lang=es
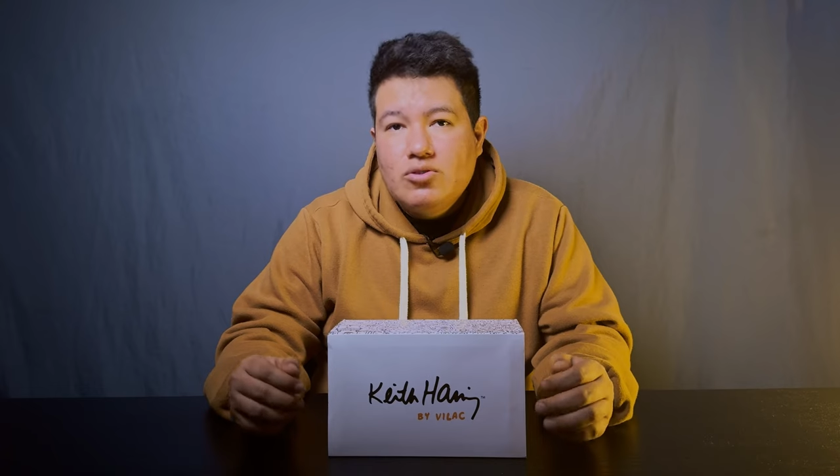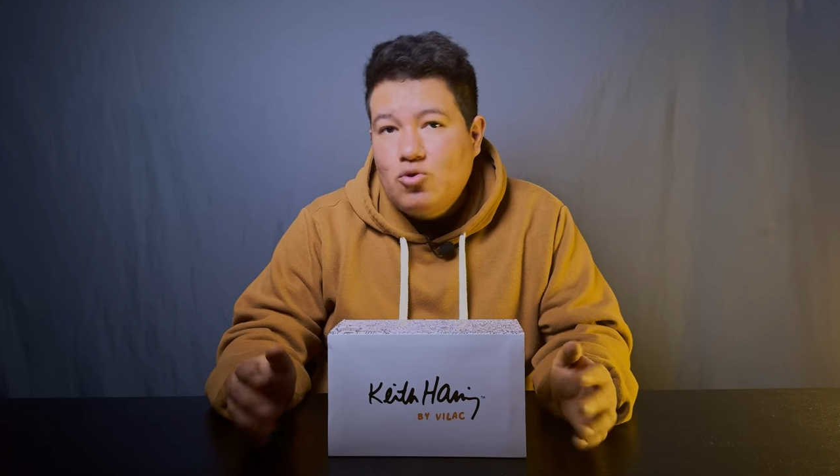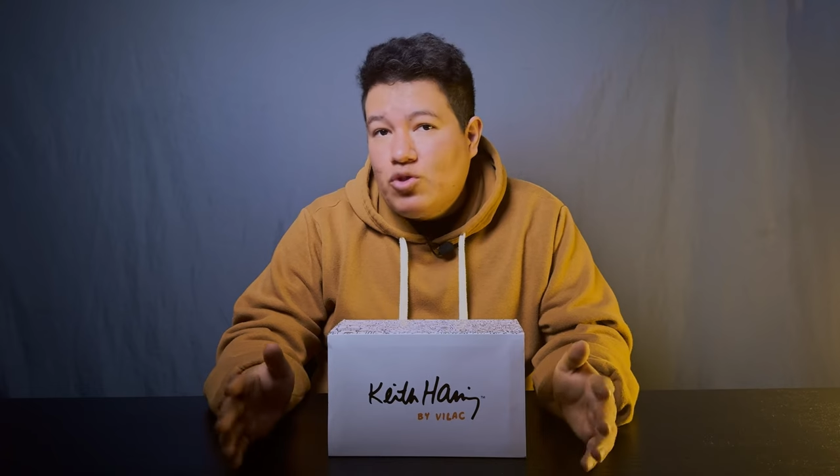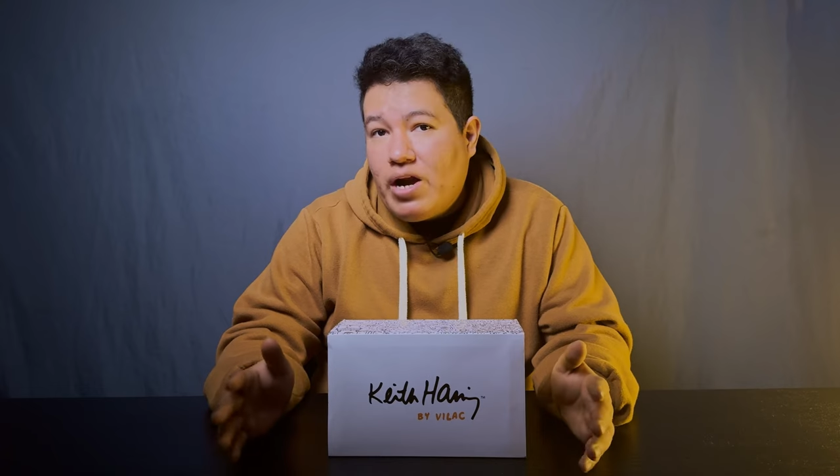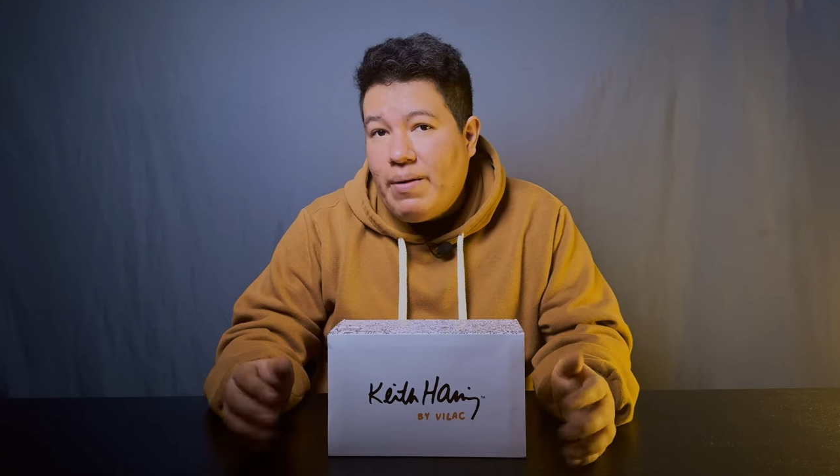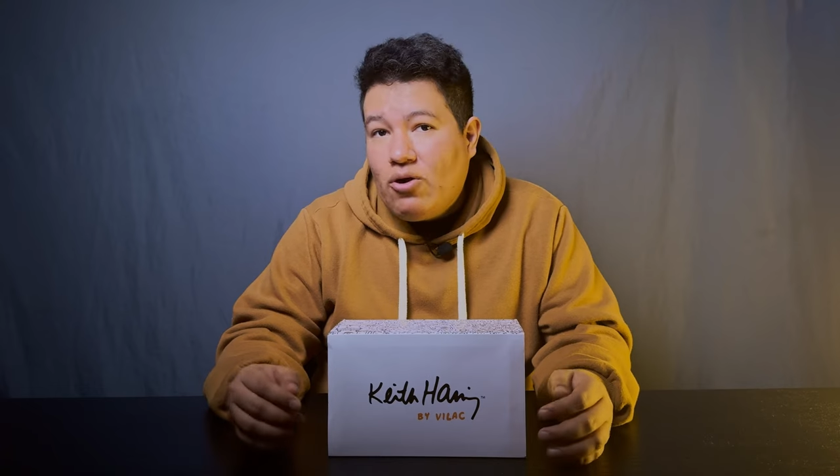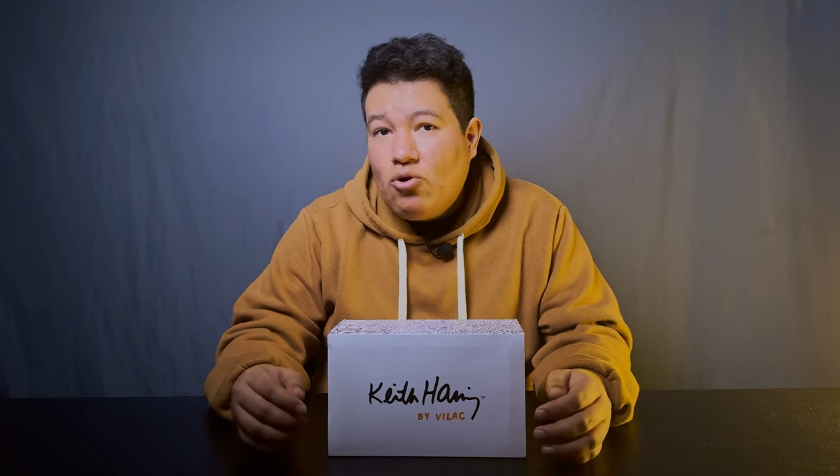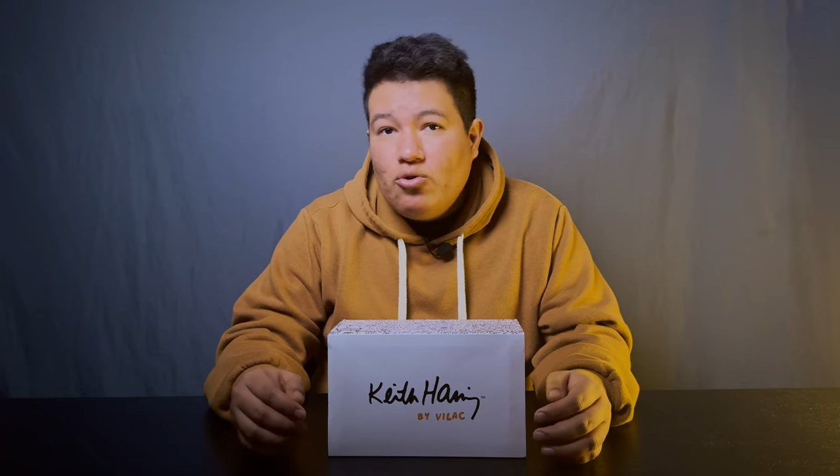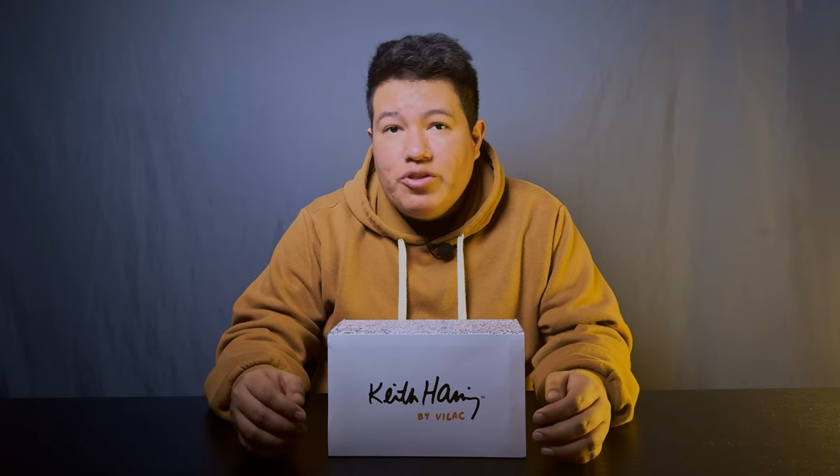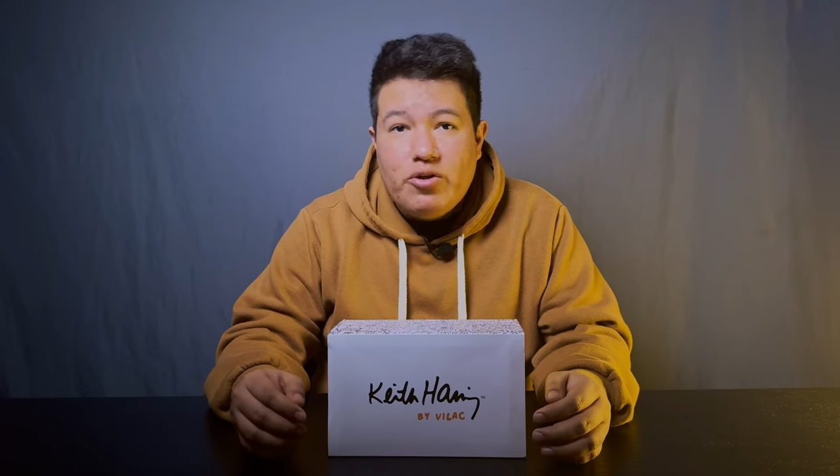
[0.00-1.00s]
Su trabajo
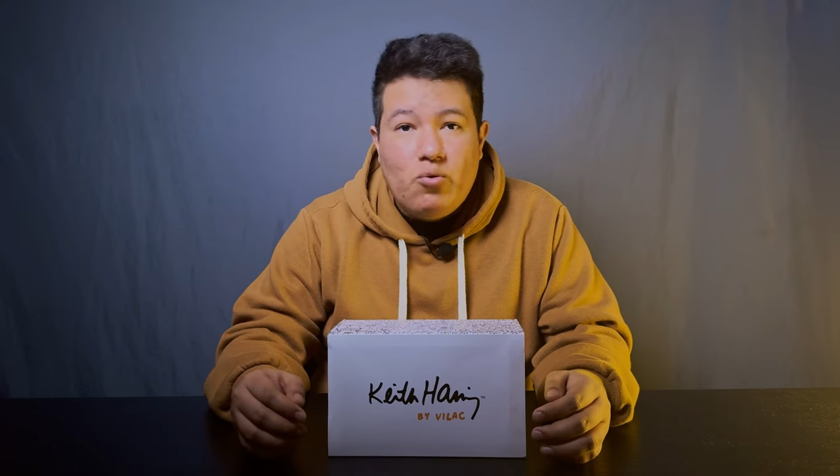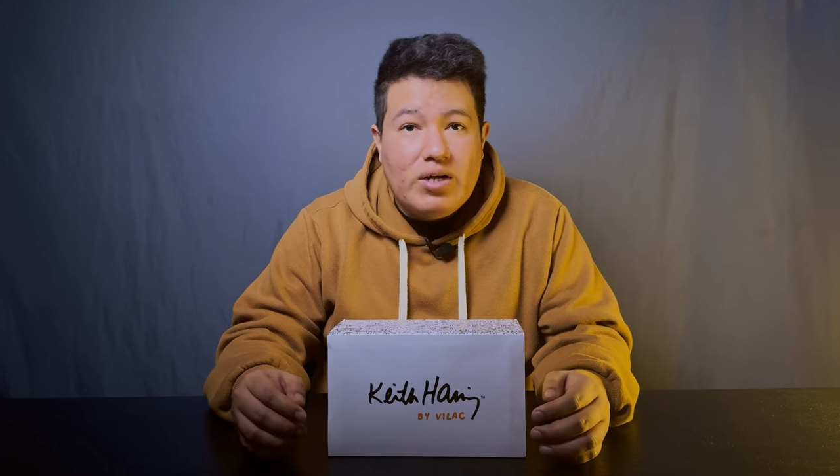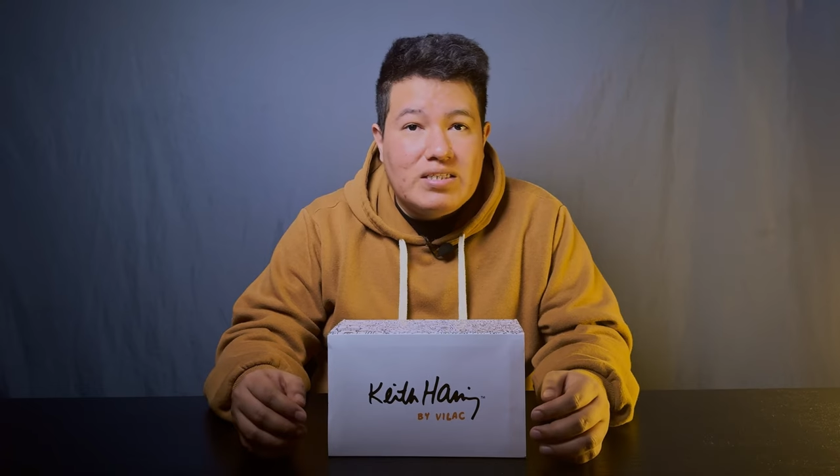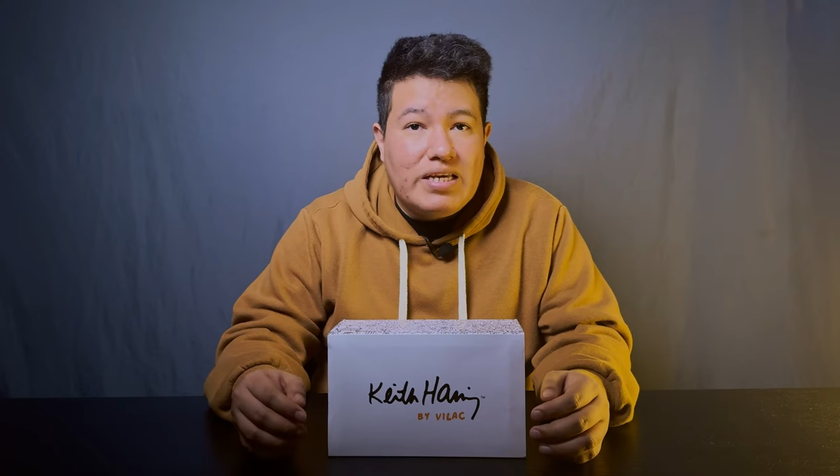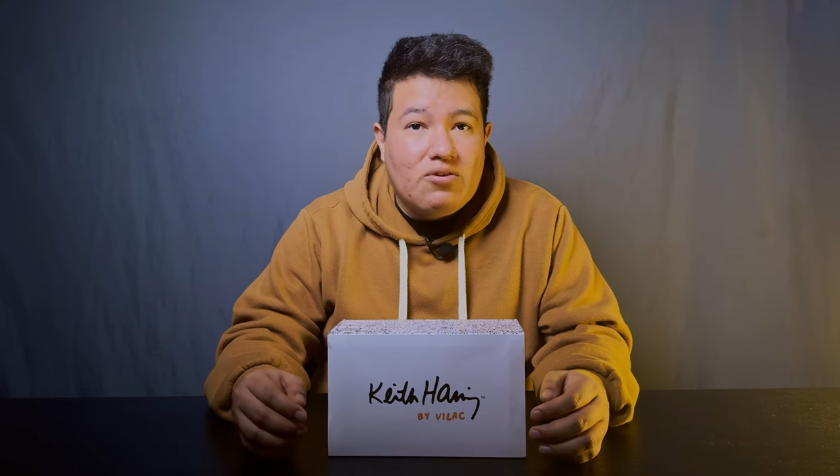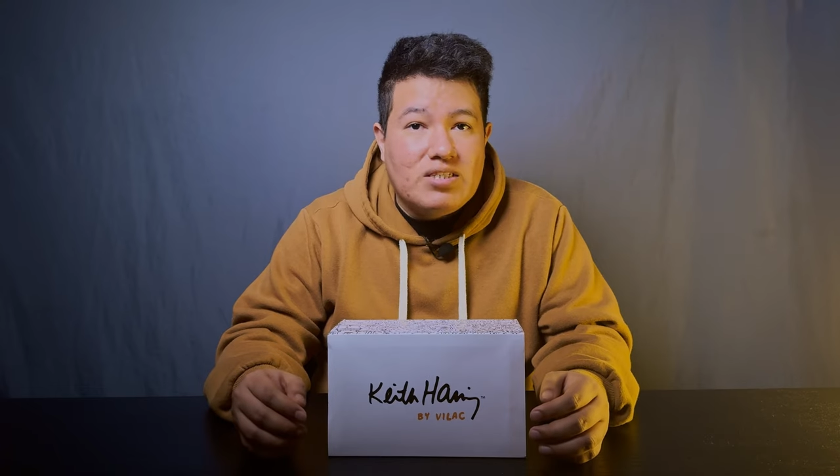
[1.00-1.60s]
continúa siendo